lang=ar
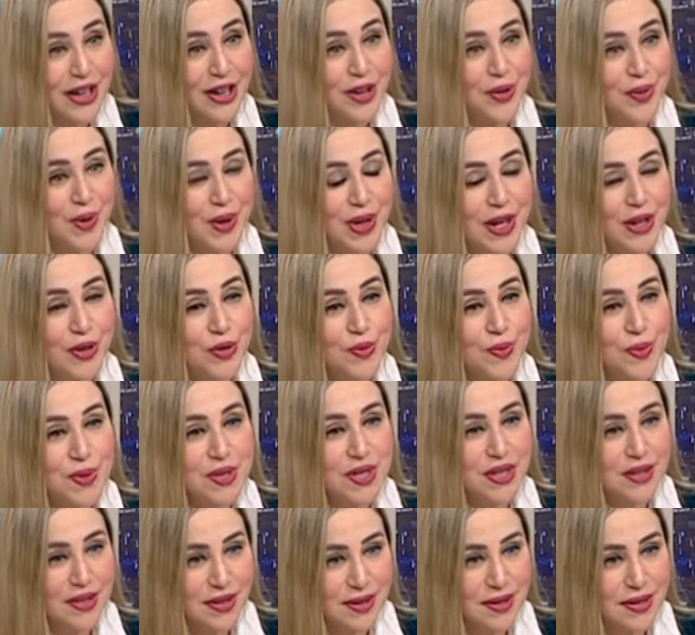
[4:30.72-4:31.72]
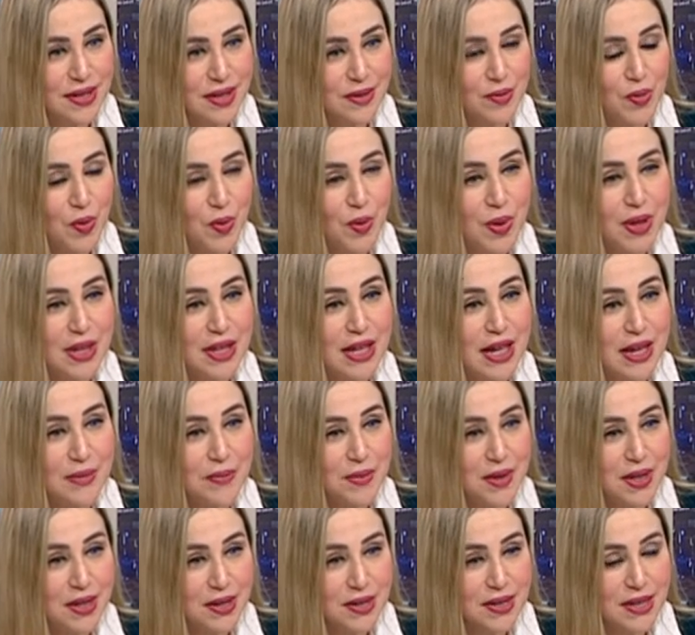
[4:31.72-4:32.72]
ونحن بصدد زي ما قلنا
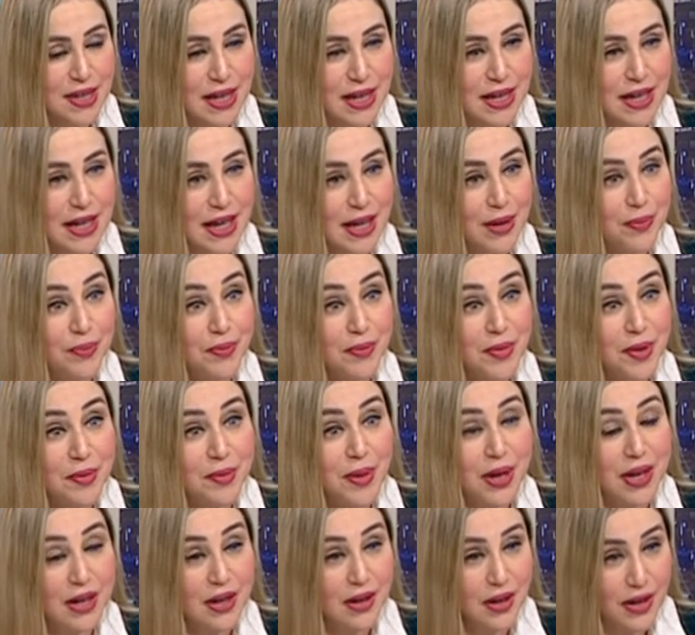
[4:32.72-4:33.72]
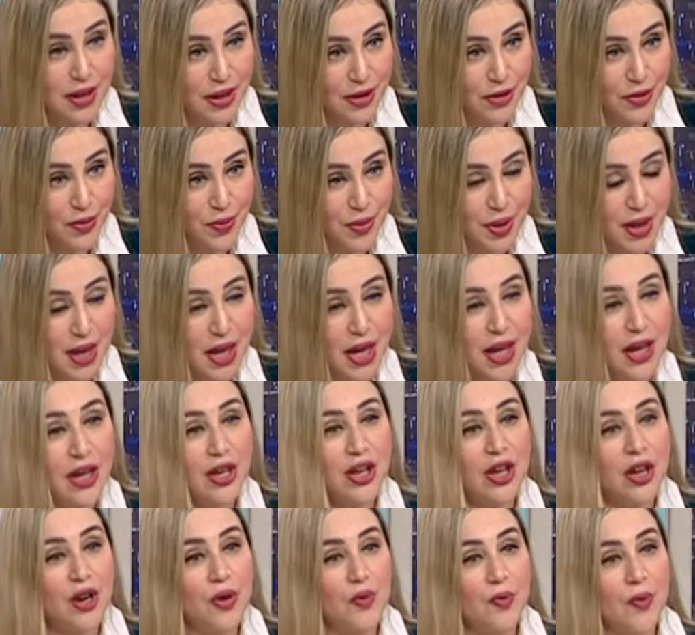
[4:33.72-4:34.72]
تعمير سيناء بما يليق بها
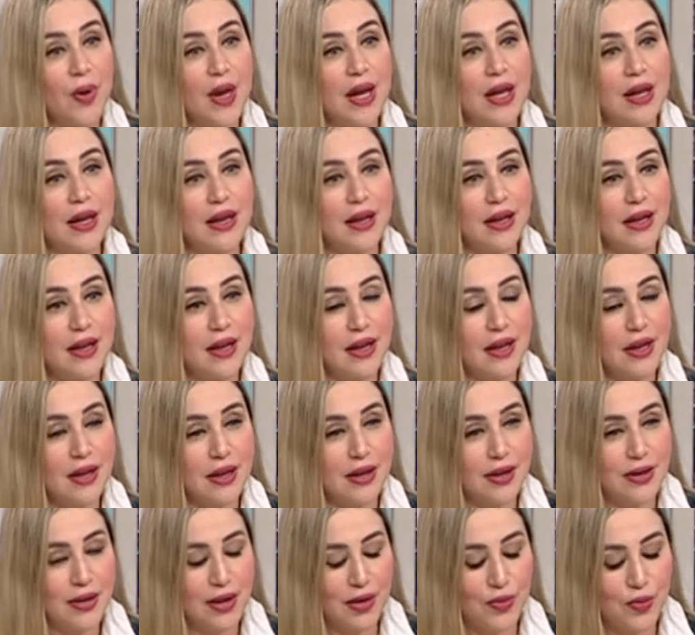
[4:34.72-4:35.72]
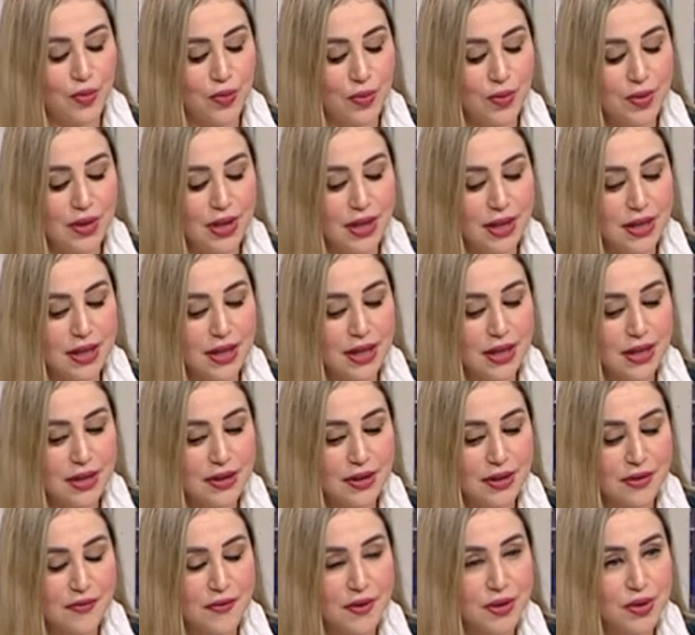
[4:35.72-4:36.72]
ووجود آه، آه، هذه
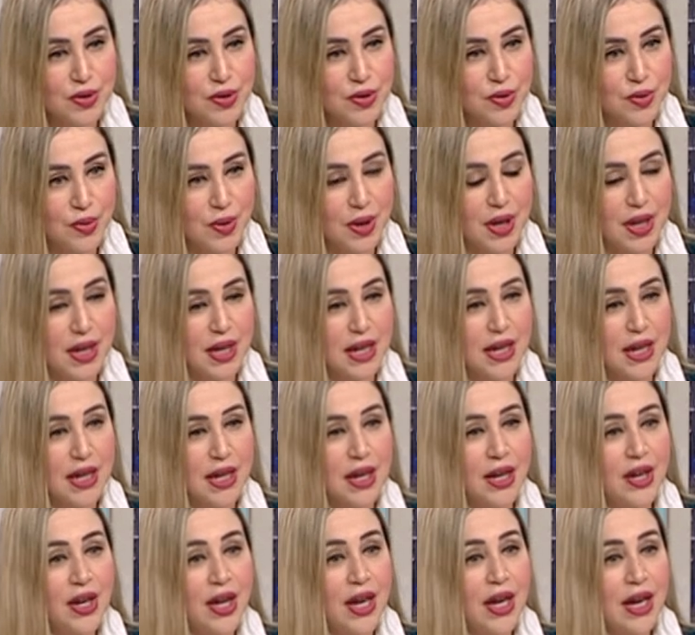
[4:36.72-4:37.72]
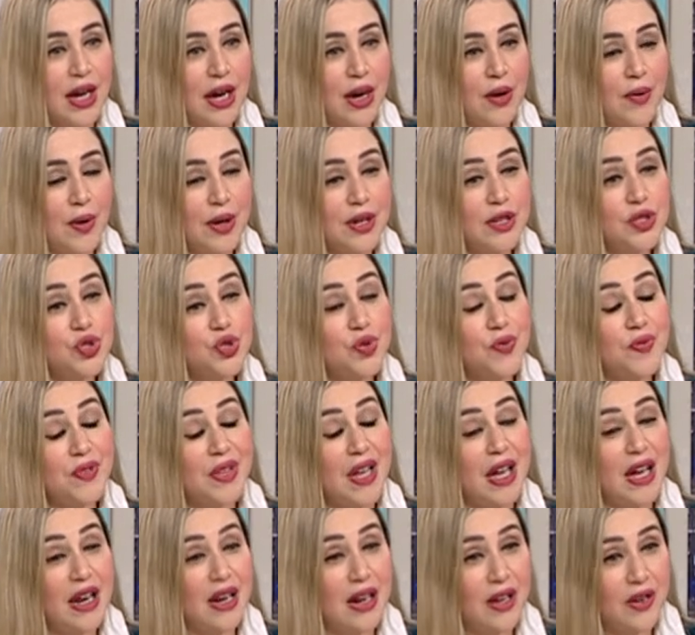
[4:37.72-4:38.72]
الكثافات السكانيه اولا
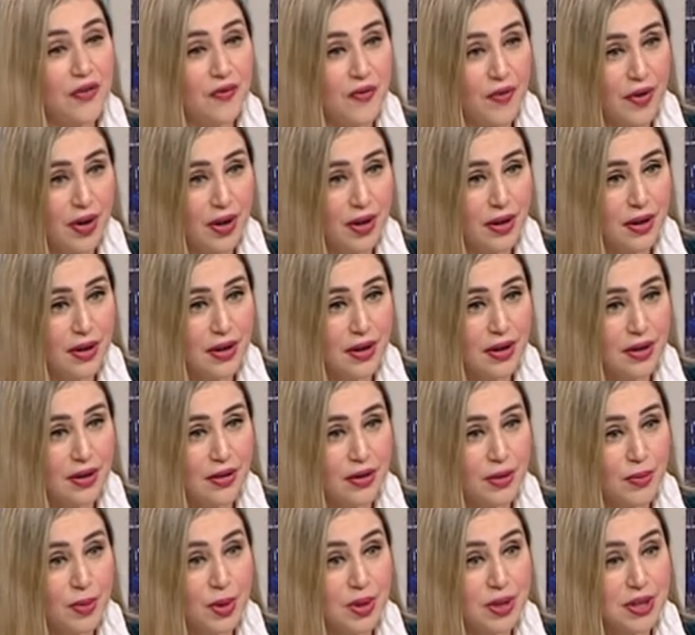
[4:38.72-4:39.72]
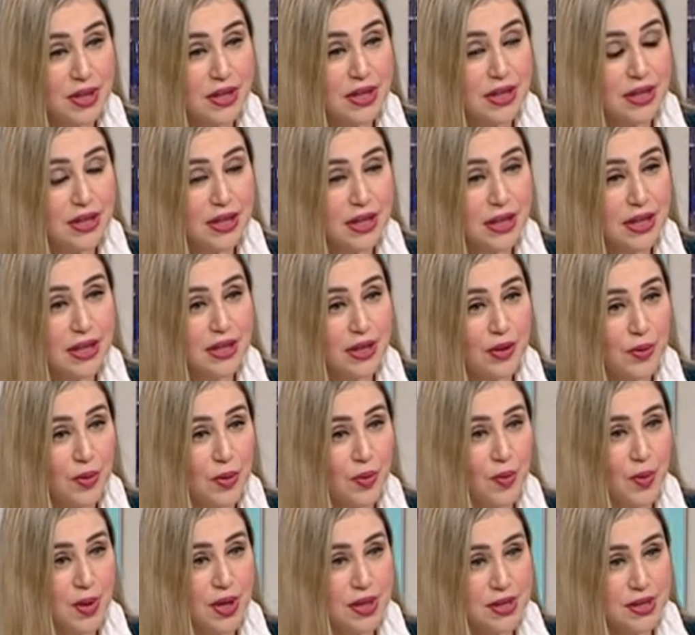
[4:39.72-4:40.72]
شفنا الانفاق اللي ربطت الدلتا
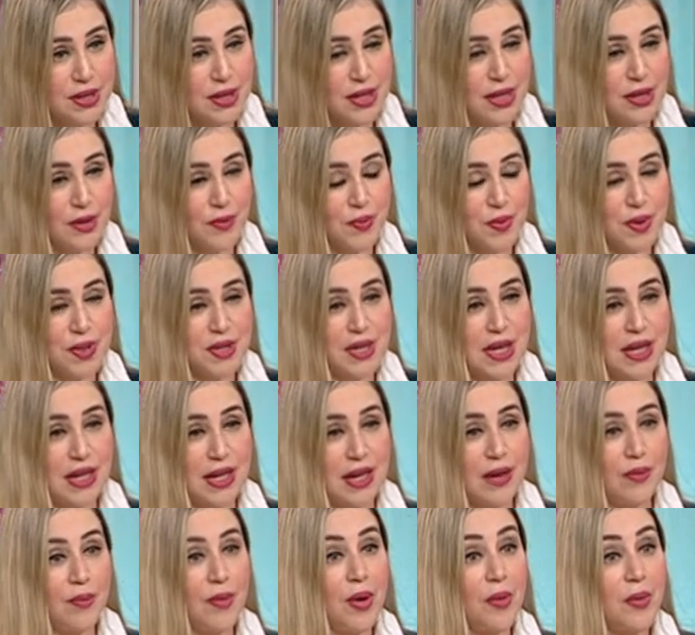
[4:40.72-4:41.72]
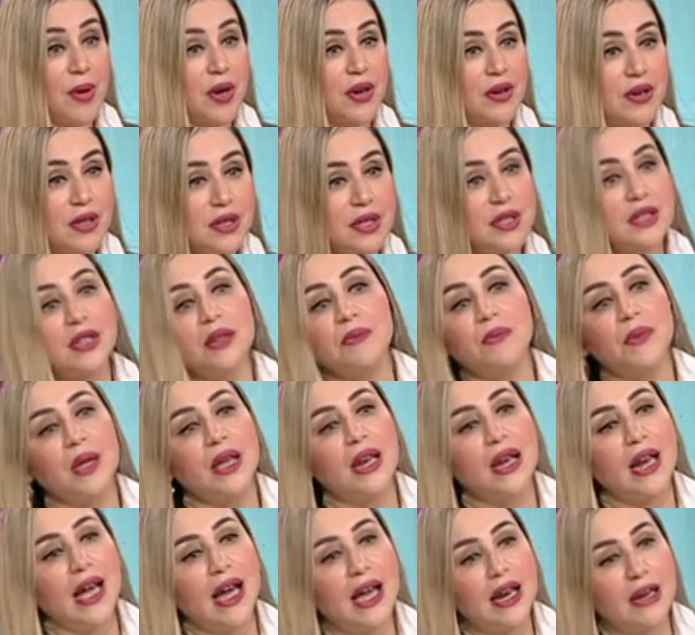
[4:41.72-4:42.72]
والوادي بسيناء ممرات التنميه
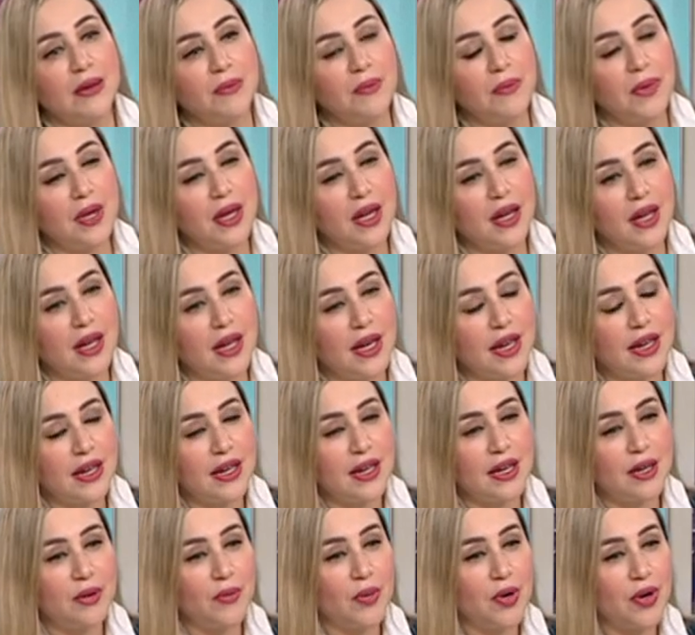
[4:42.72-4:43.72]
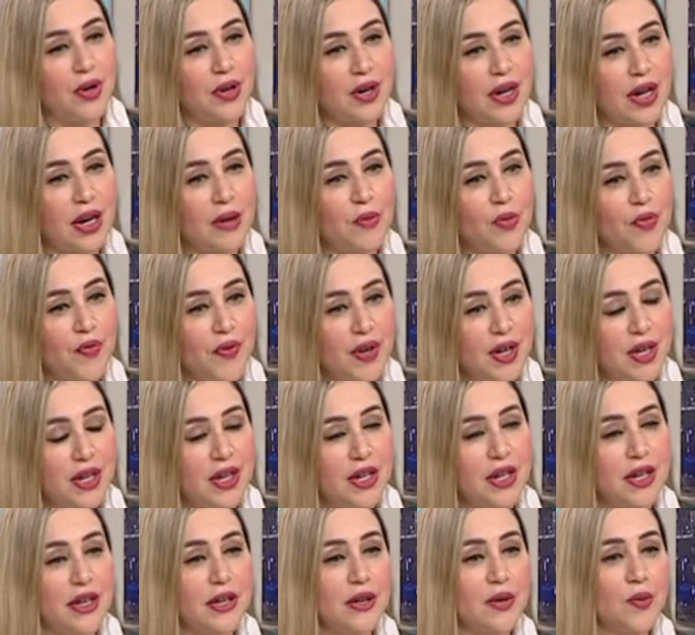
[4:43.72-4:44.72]
اللي حلم بيها يعني كبار
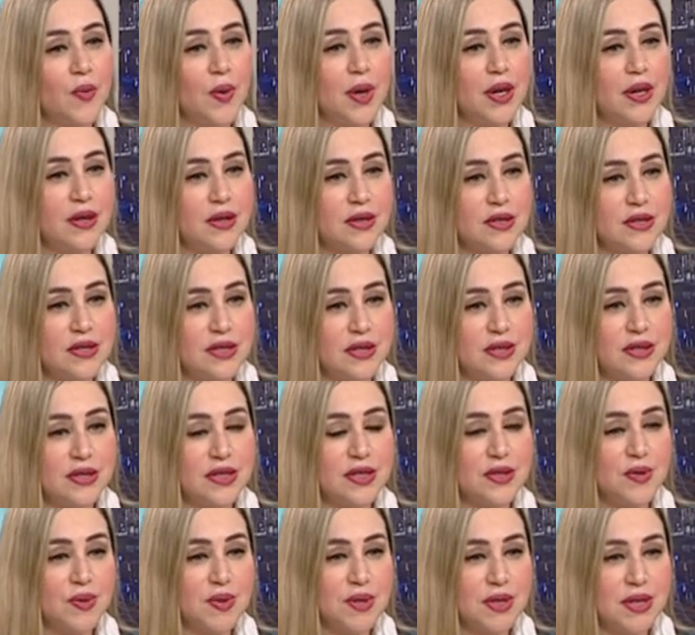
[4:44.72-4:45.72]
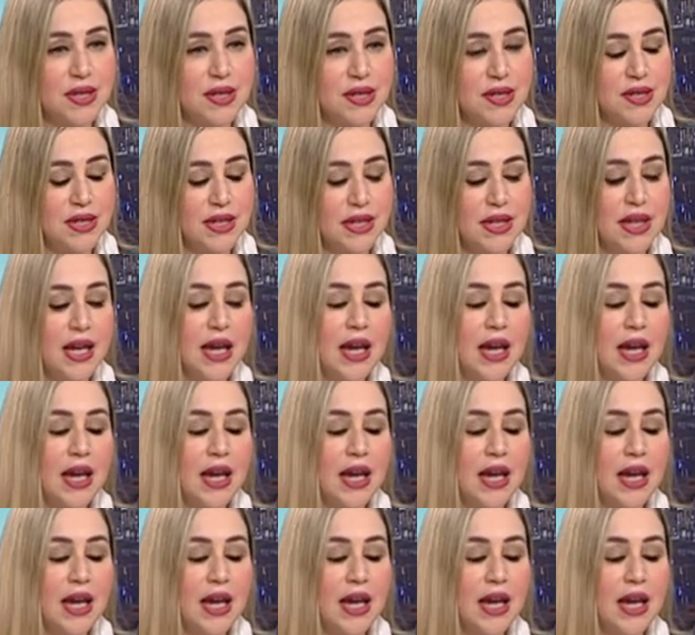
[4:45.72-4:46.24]
المفكرين والاقتصاديين والسياسيين